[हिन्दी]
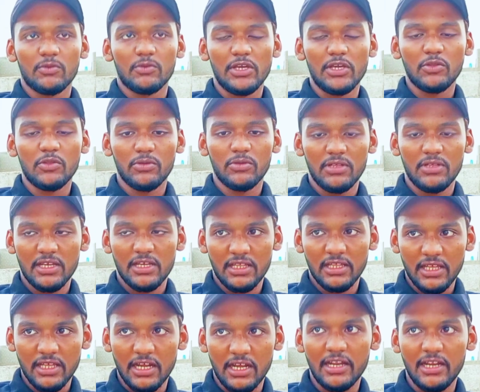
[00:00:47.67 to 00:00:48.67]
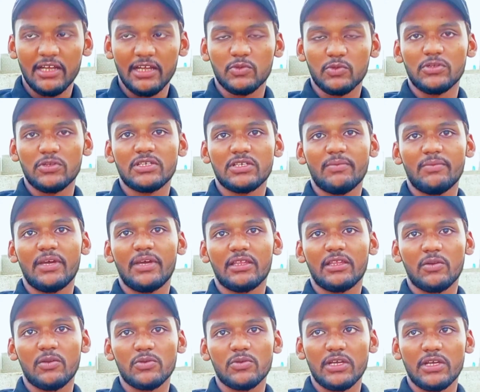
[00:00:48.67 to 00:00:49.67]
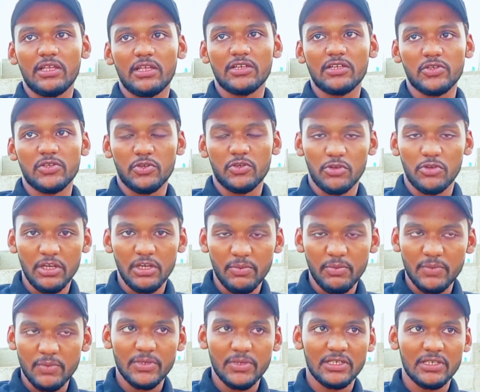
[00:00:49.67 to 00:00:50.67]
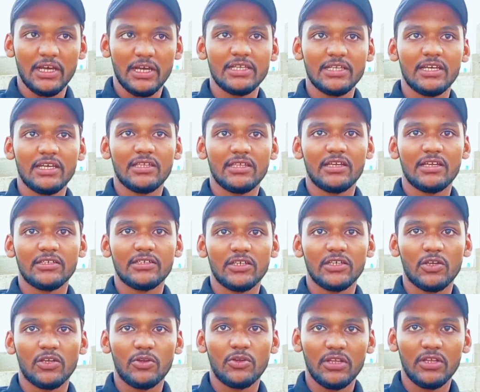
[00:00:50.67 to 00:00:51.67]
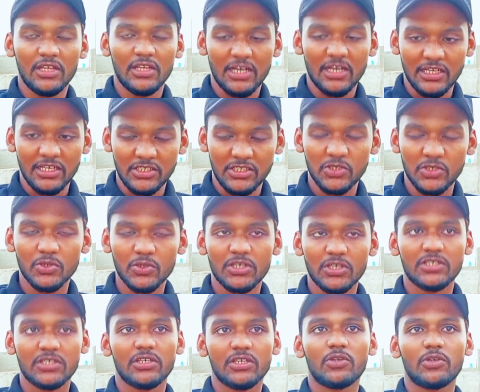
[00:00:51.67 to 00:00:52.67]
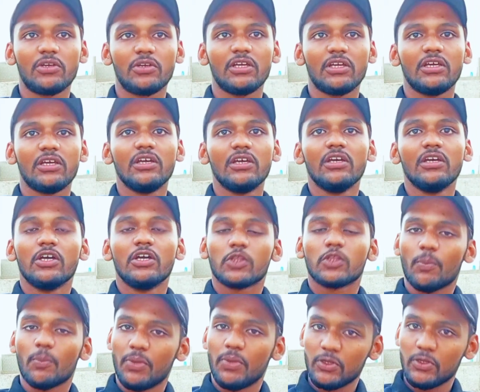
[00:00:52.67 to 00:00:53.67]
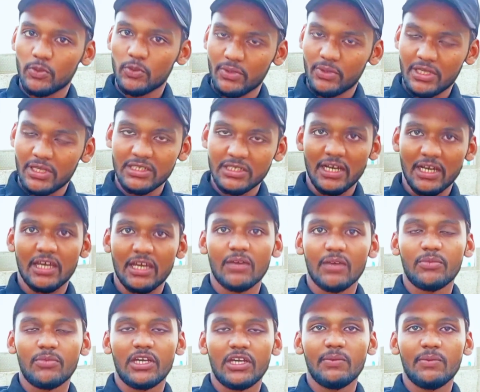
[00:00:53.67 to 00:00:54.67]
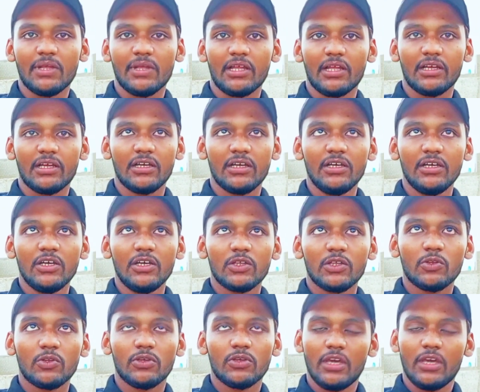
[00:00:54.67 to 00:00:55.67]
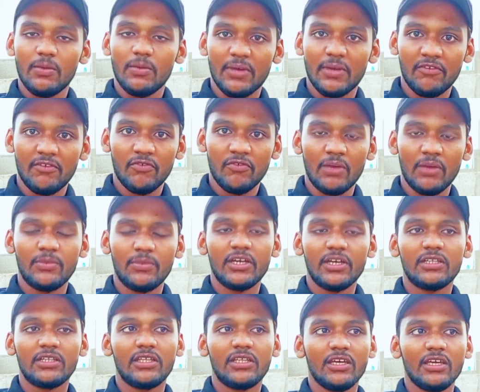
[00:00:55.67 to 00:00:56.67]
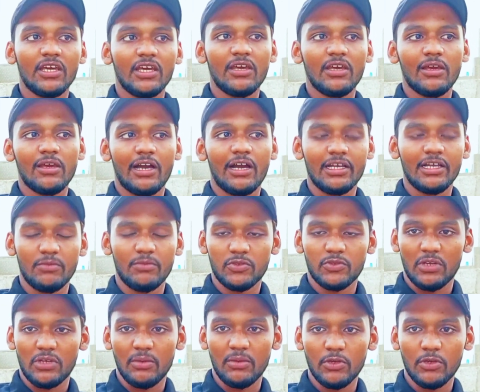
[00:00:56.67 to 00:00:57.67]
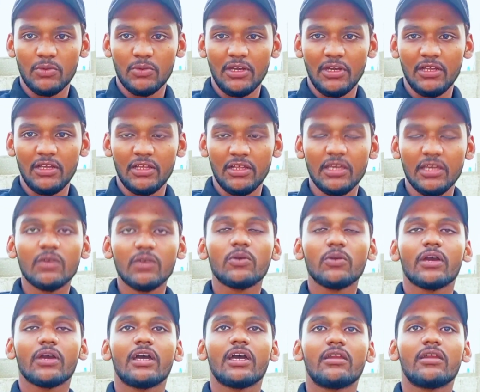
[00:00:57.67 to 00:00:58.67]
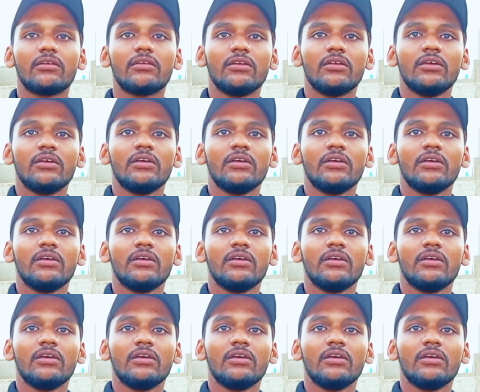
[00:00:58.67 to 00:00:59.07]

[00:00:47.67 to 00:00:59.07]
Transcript: तो एक दो दिन के अंदर हालात थोड़े से बेहतर हो जाएँ इधर सिक्योरिटी पर्पस आ जाए ज़रा सिक्योरिटी इधर अच्छी हो जाए सिक्योरिटी तो फिर तुम इधर जाके अपडेट बनाना तो यही अपडेट थी कि आज मैं सुराबगढ़ मंडी नहीं गया हूँ खैर